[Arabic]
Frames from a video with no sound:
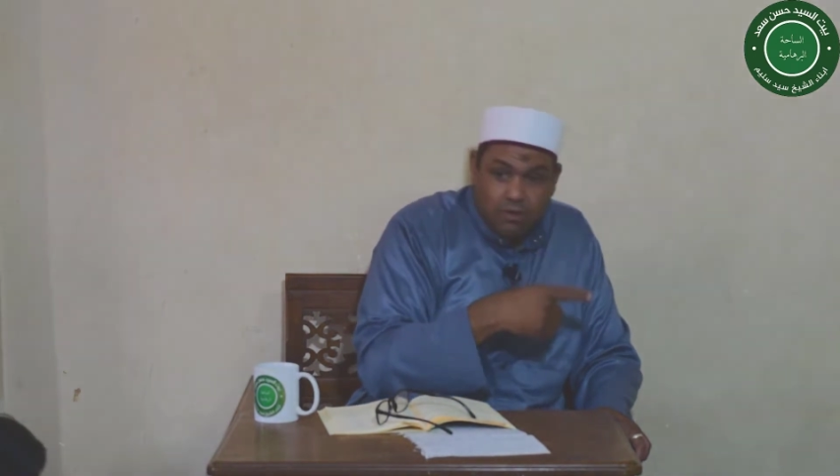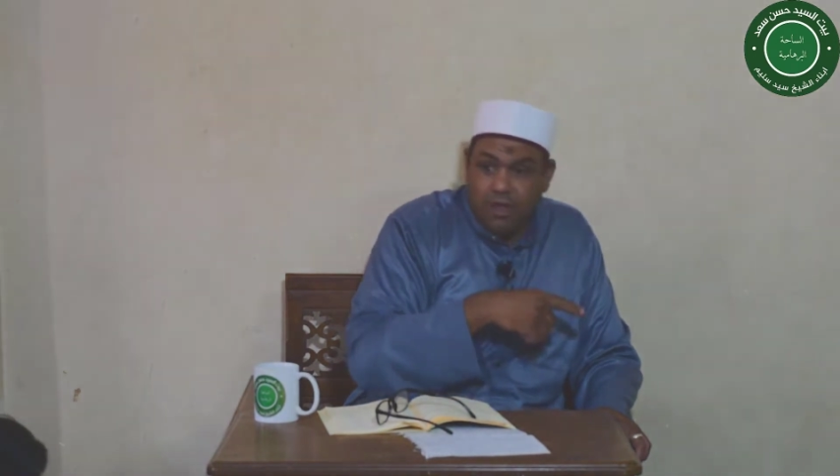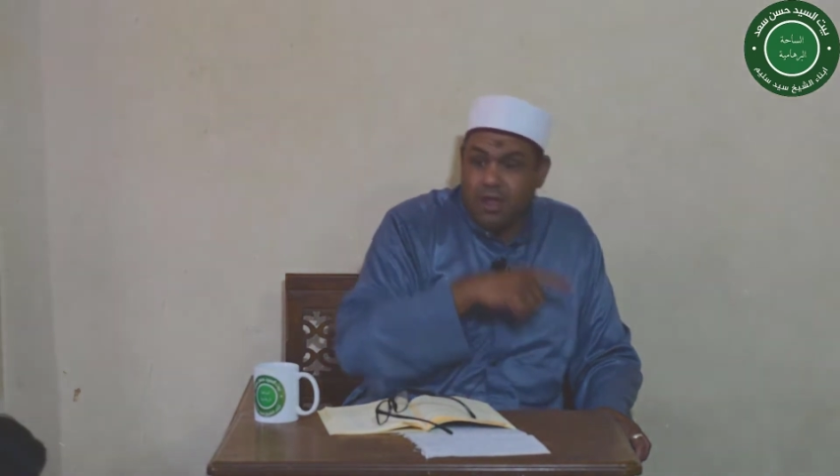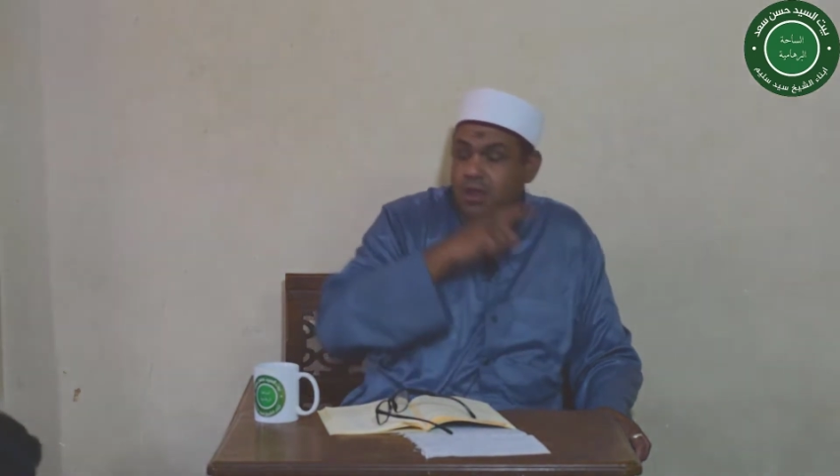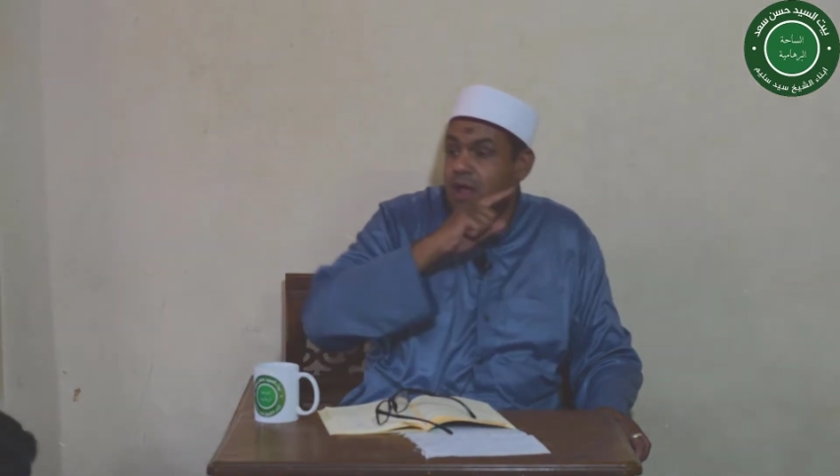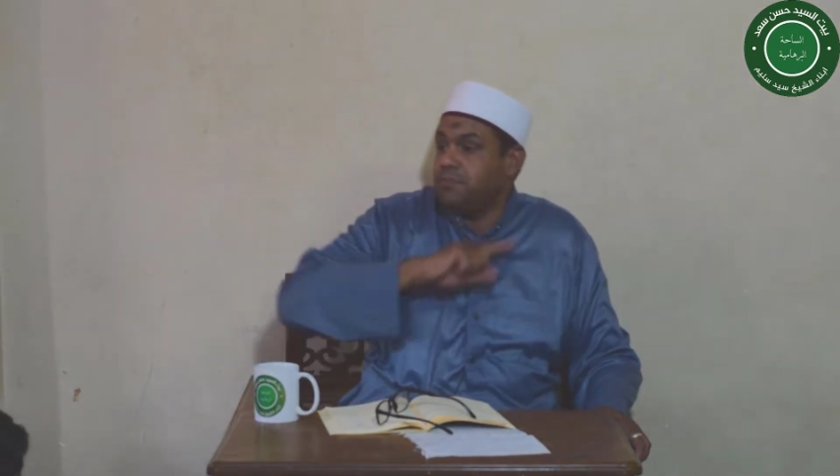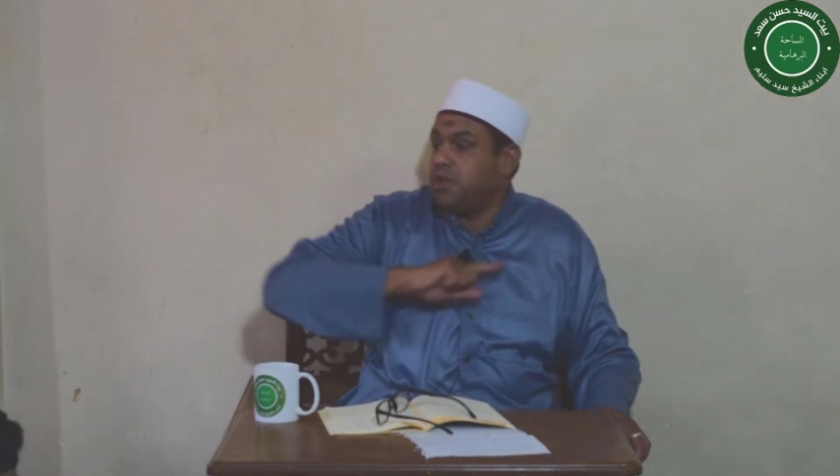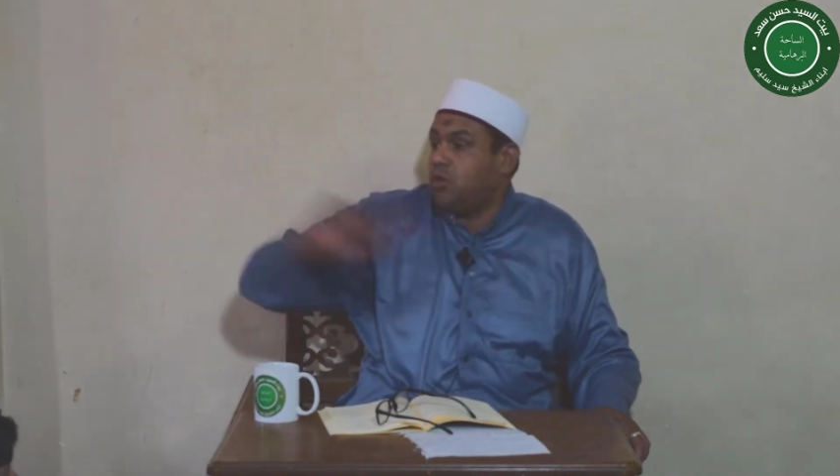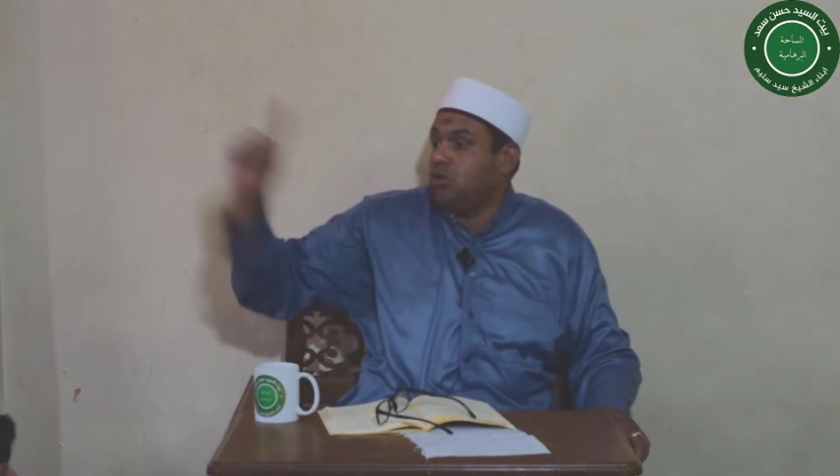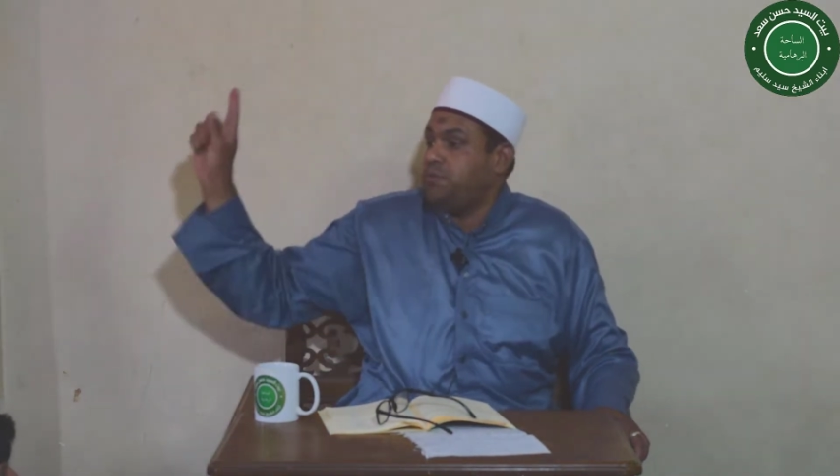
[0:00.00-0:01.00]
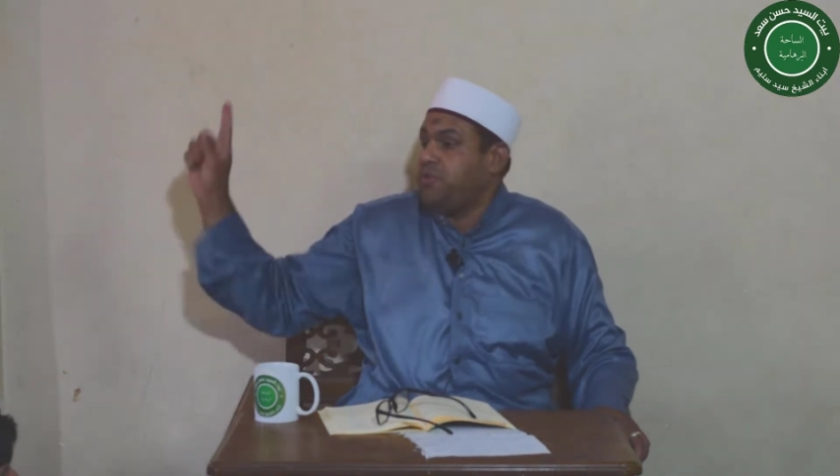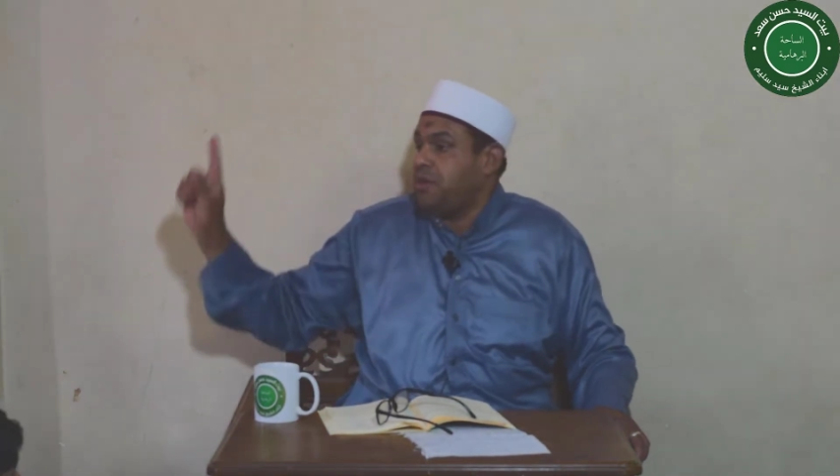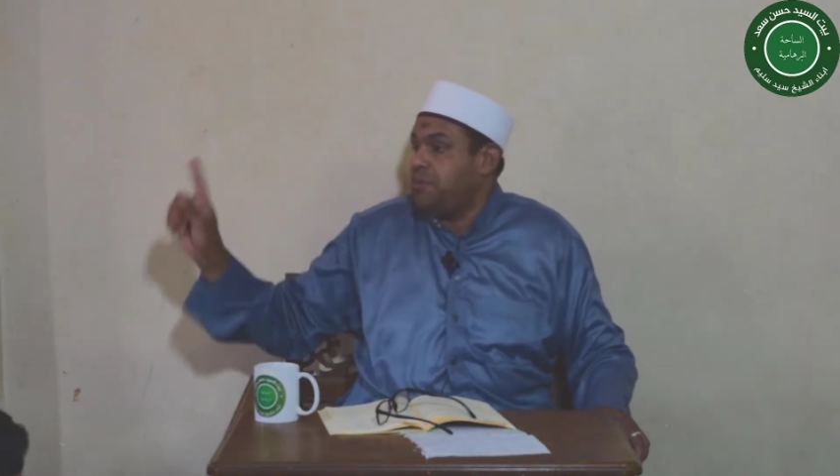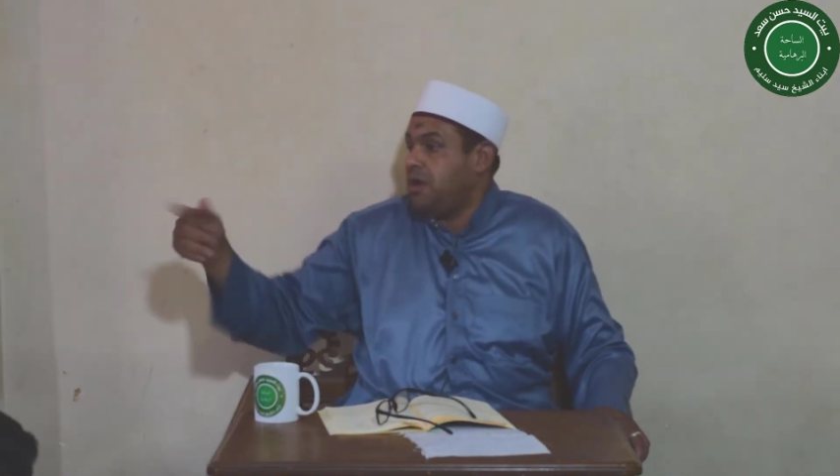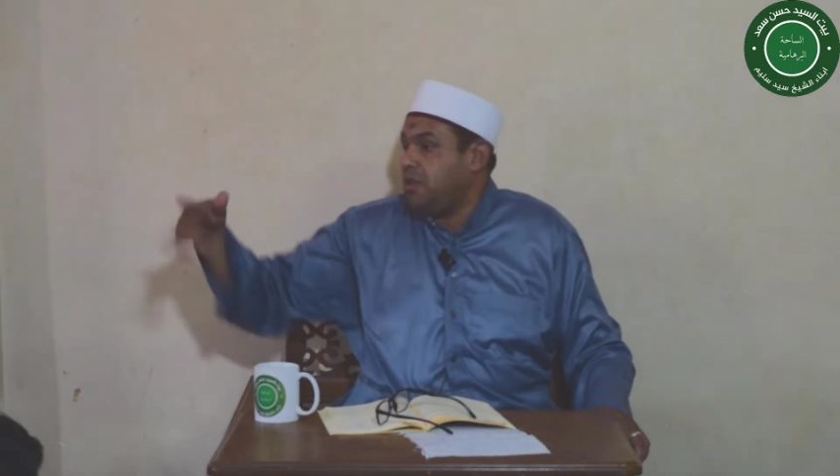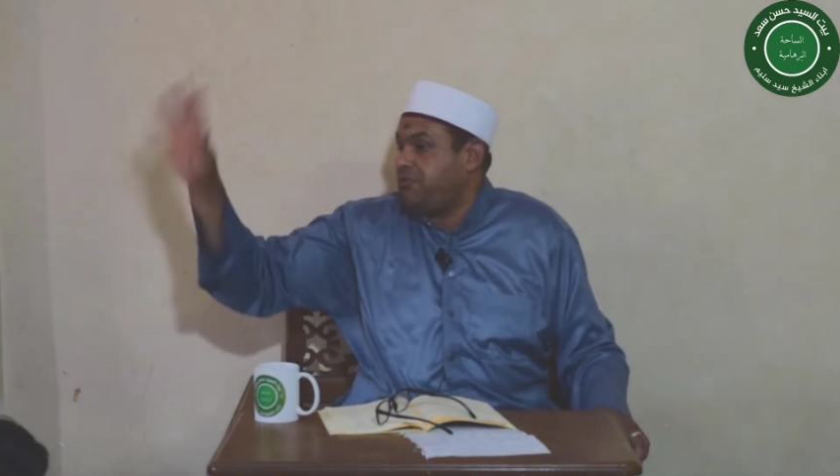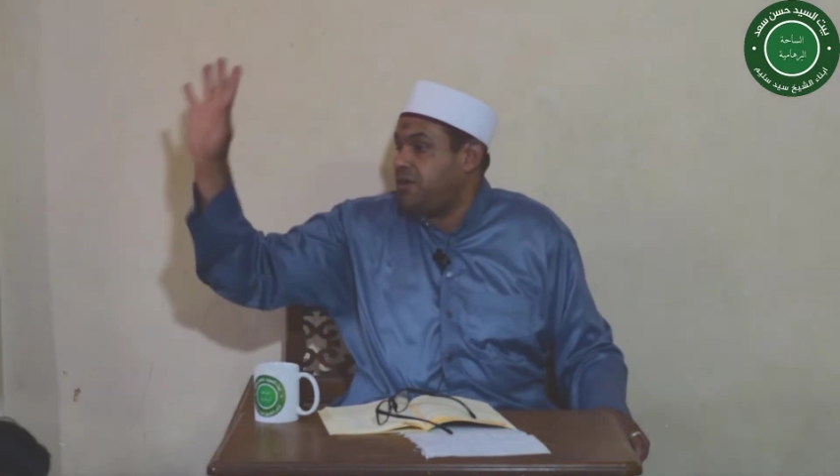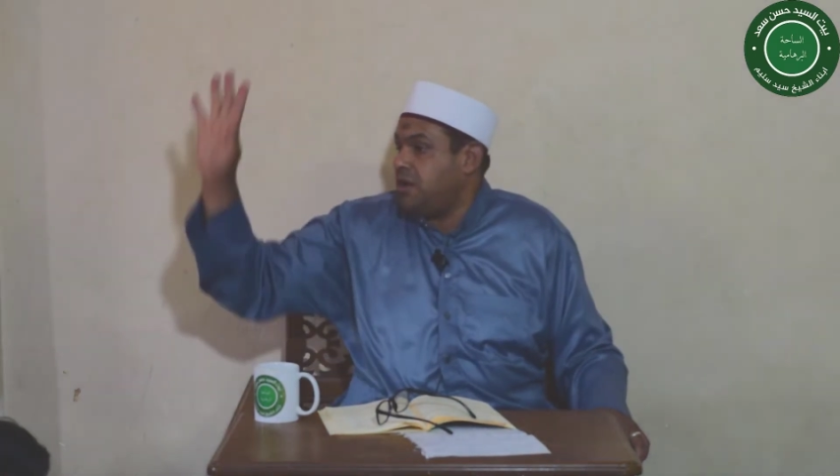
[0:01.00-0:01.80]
فإن لم تخرج بثمرات